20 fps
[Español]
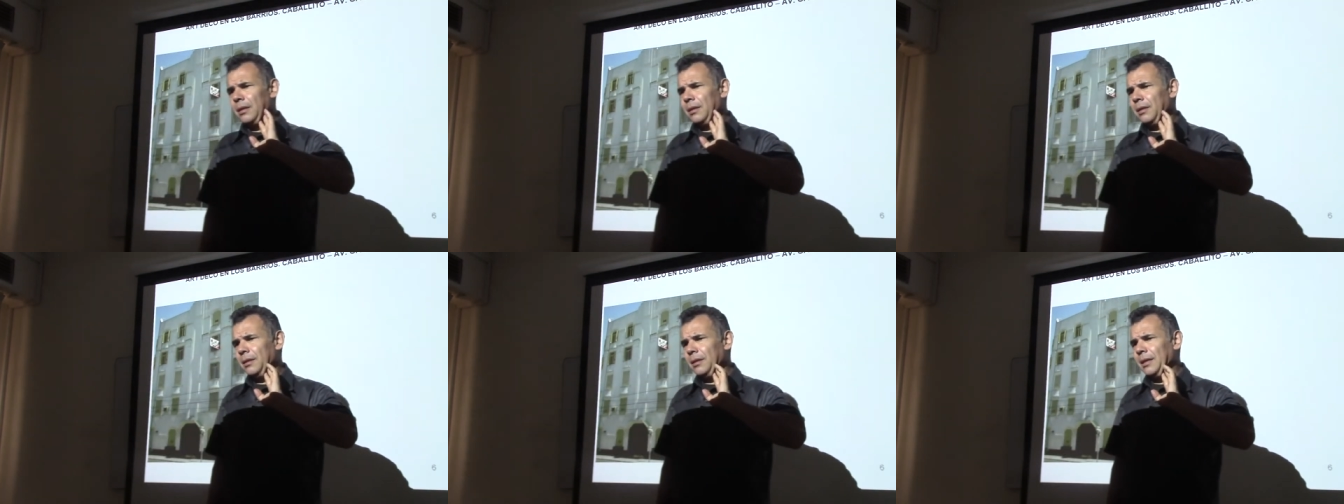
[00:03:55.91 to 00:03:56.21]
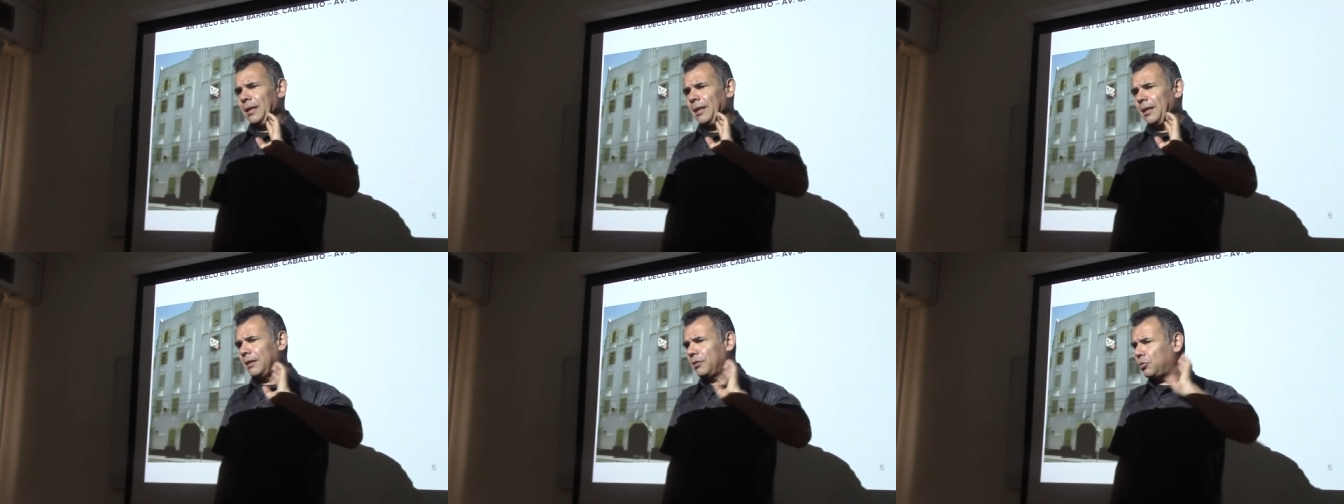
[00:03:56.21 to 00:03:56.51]

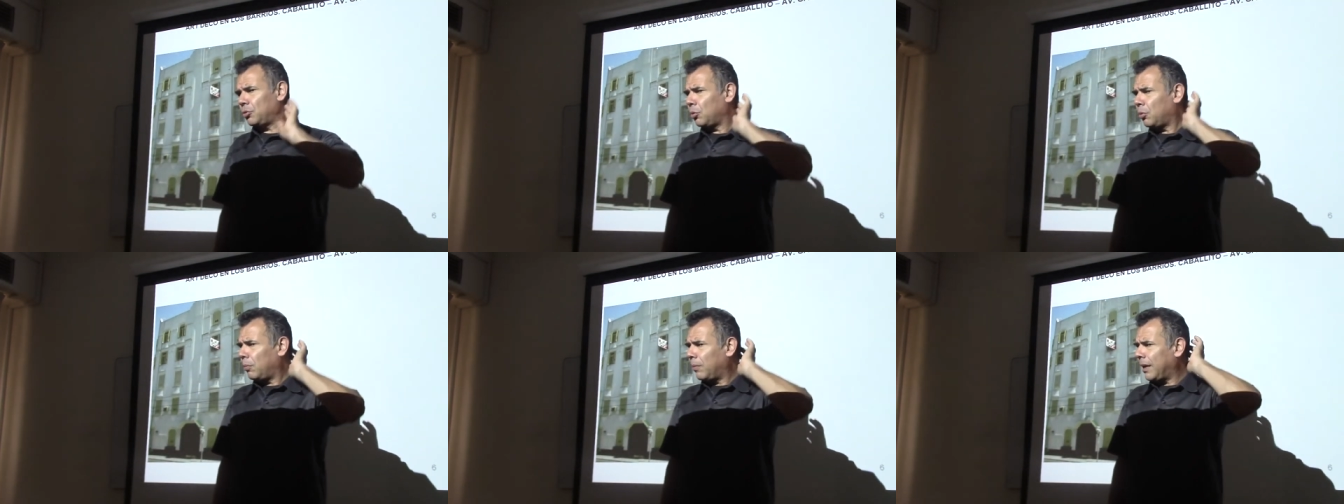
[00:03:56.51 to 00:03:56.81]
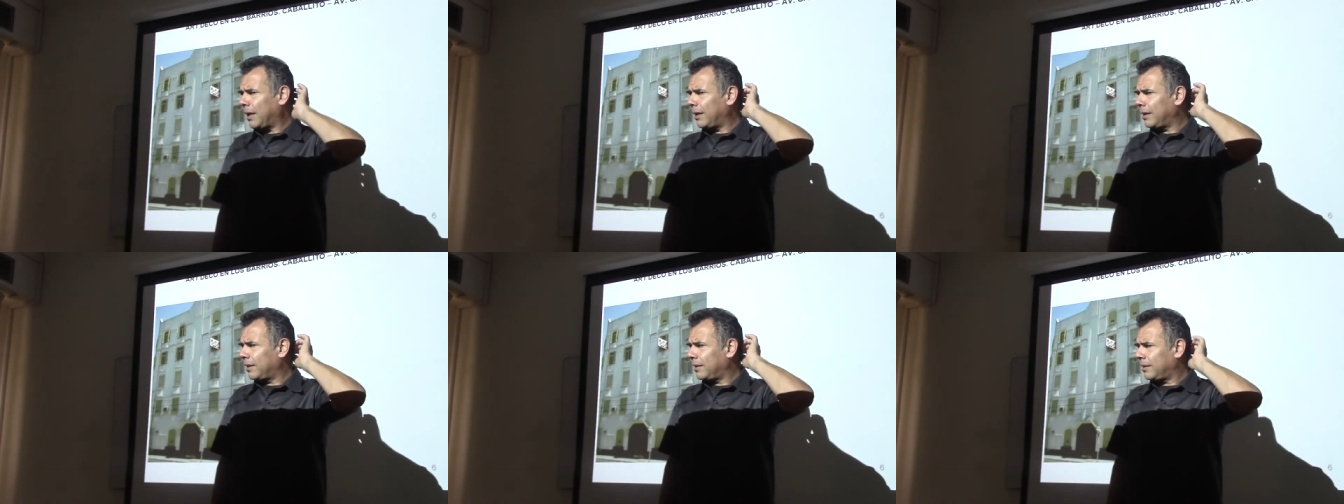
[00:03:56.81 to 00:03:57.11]
de
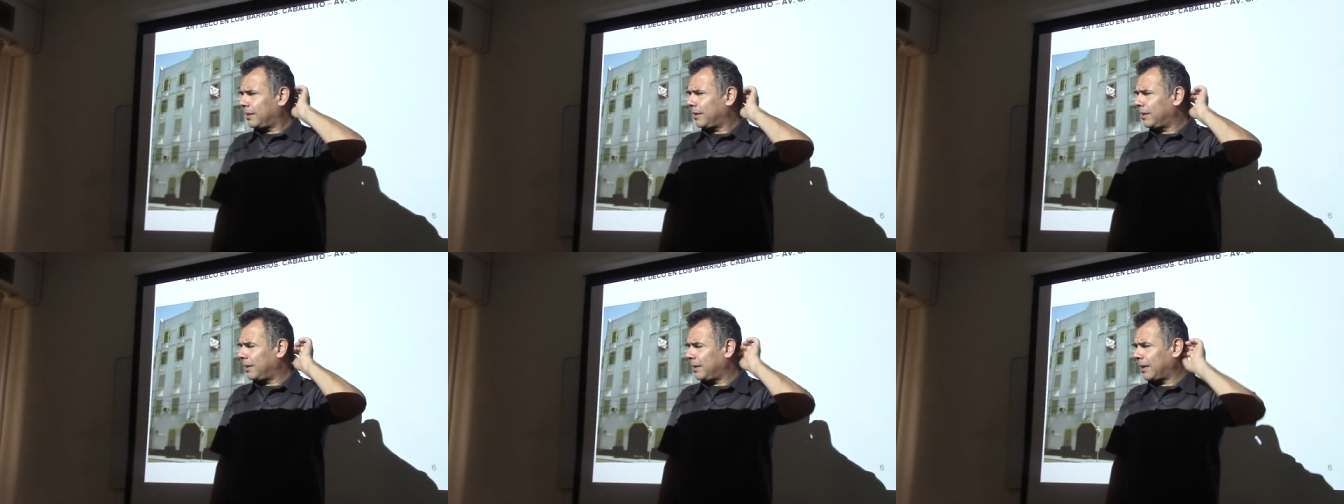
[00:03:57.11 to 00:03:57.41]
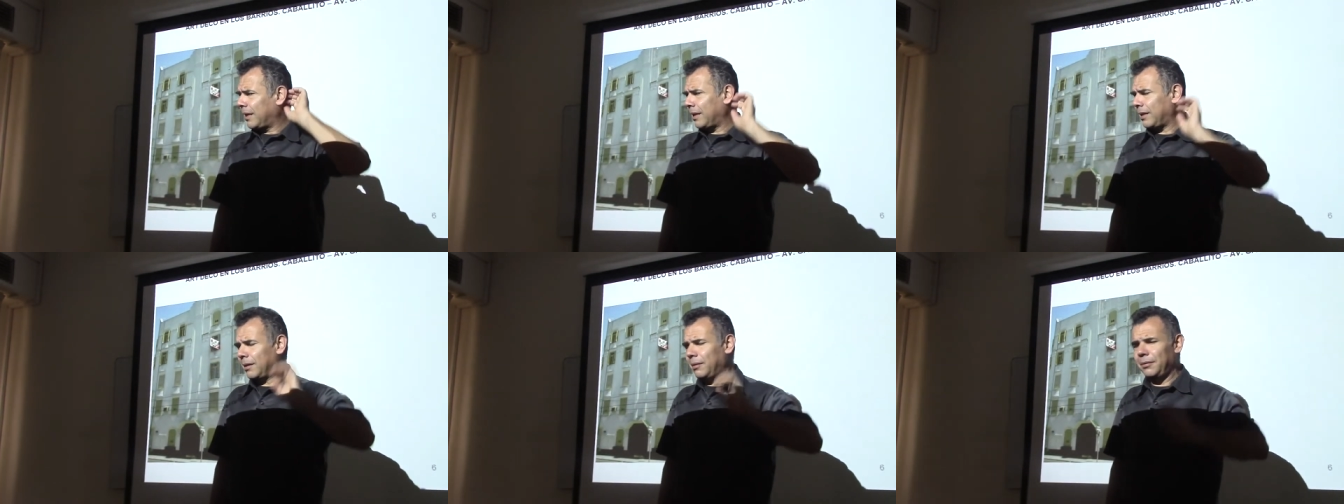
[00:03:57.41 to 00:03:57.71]
Suma, de
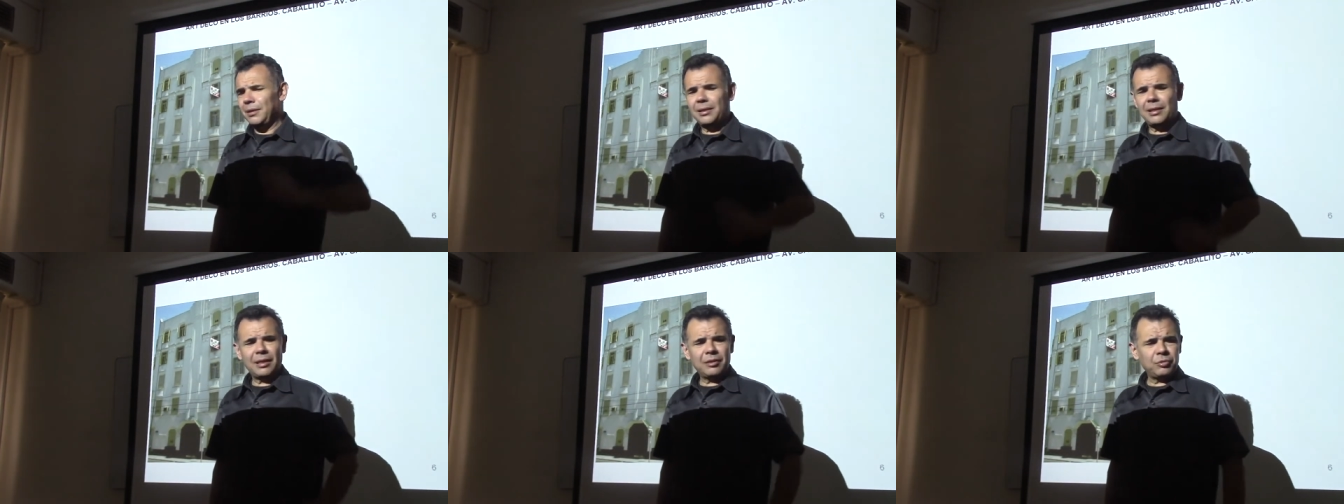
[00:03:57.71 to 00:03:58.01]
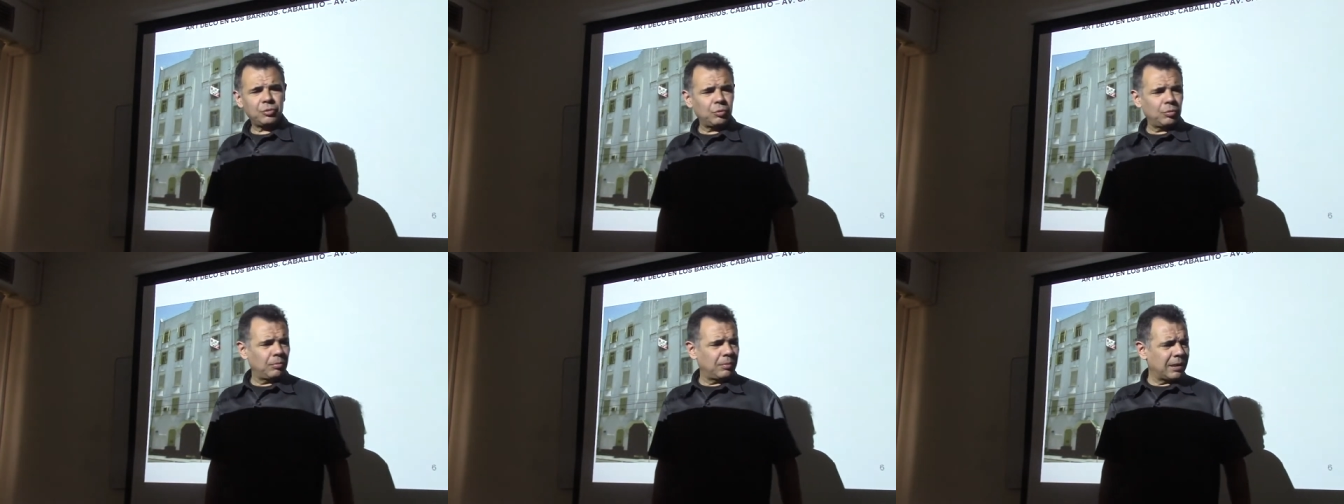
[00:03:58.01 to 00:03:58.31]
la revista
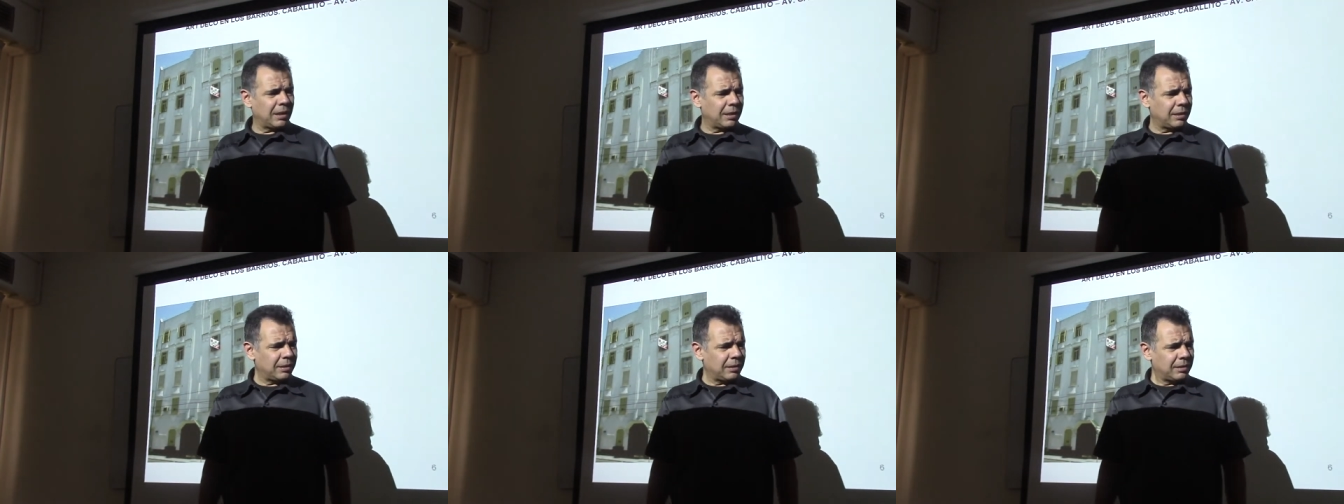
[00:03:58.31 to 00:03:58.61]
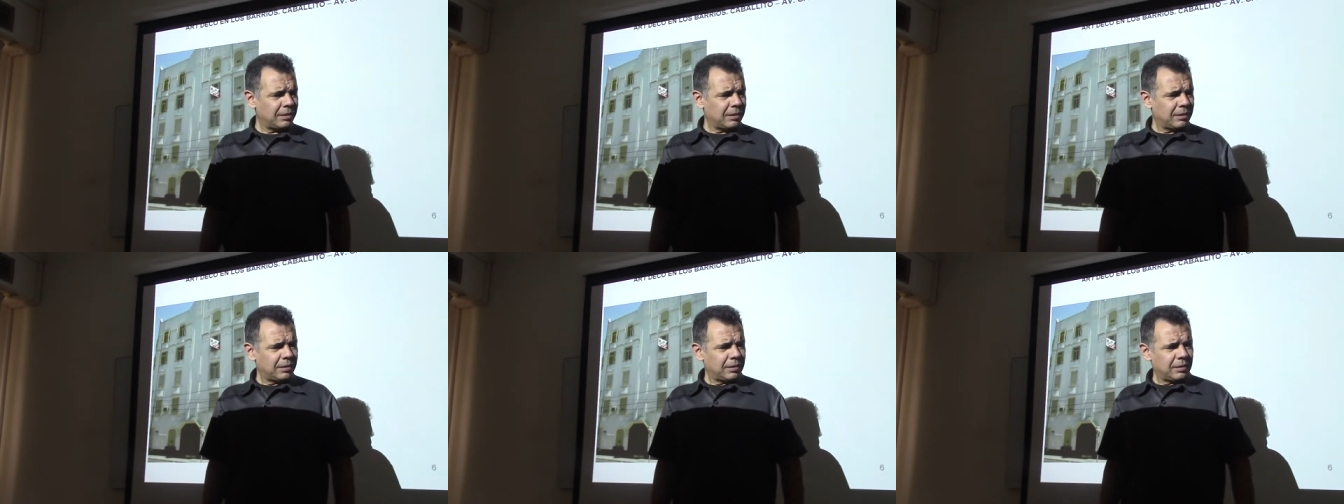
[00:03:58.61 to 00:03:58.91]
Suma,
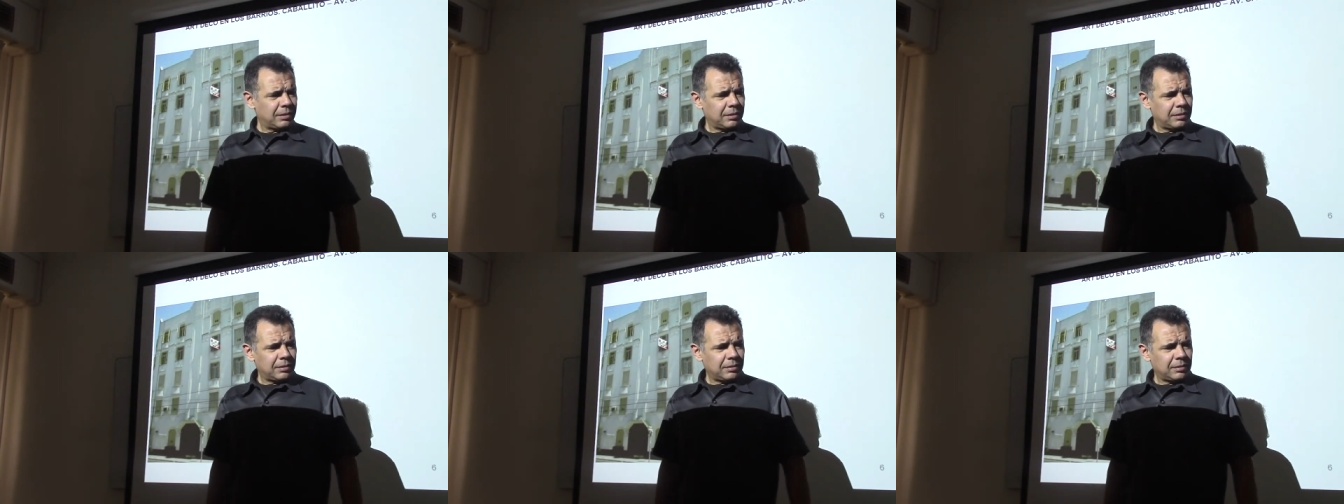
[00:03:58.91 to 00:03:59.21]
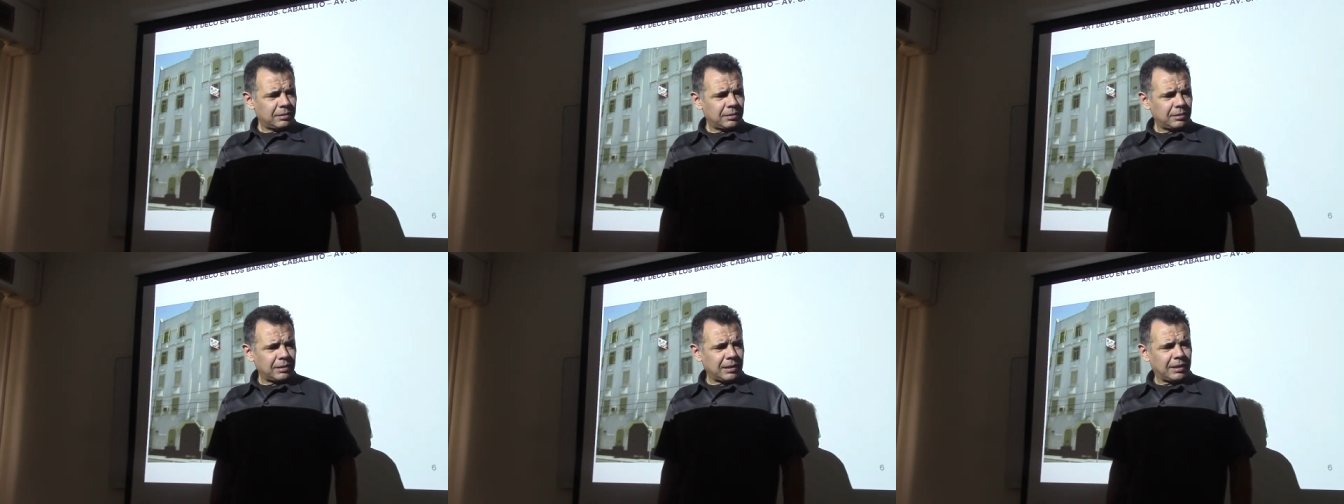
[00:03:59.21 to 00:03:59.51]

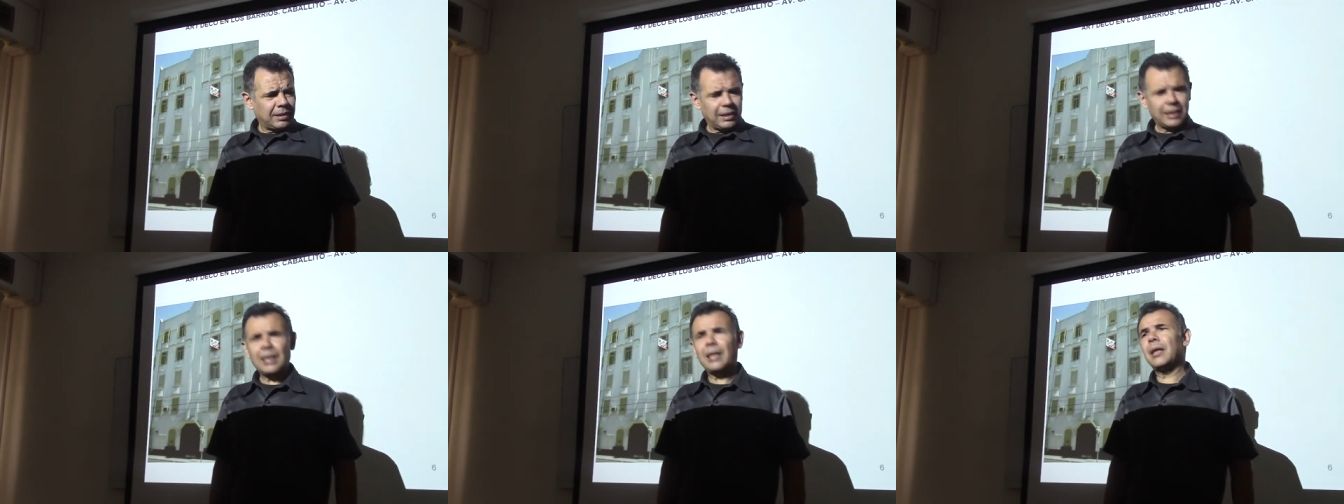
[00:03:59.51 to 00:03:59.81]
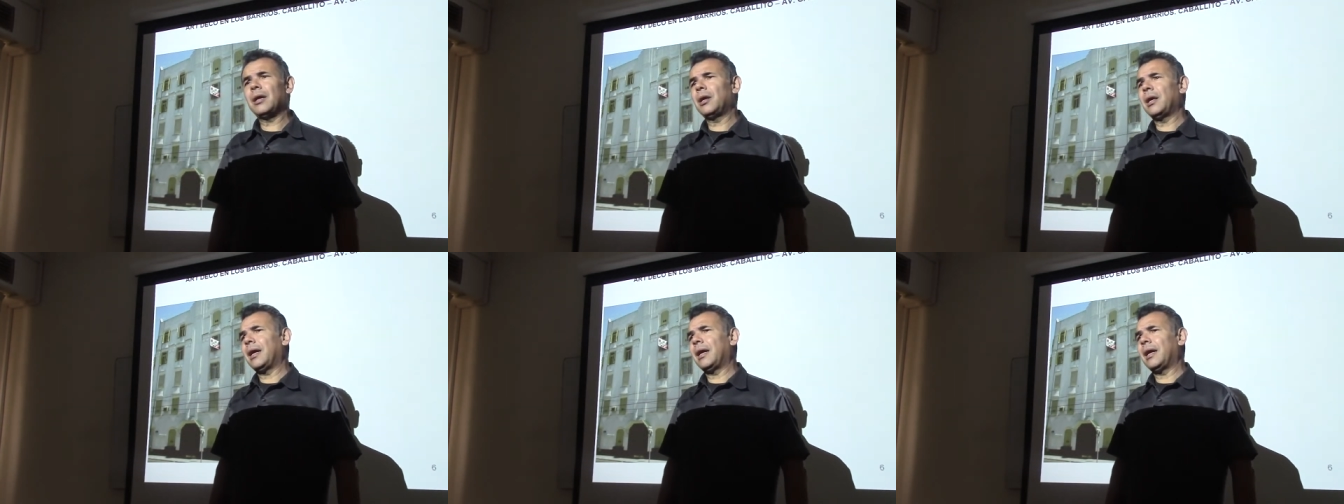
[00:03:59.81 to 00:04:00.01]
dedicado al